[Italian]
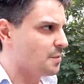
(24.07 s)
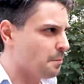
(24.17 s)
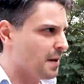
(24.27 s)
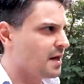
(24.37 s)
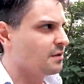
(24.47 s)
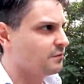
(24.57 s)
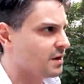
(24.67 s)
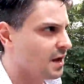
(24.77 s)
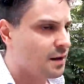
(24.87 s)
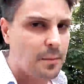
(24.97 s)

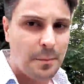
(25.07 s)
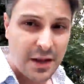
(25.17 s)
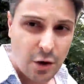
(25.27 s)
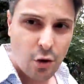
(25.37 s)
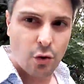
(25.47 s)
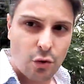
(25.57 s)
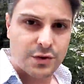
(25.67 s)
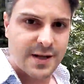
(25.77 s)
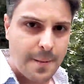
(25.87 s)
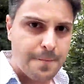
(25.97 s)
impervia,
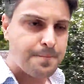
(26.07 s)
pericolosa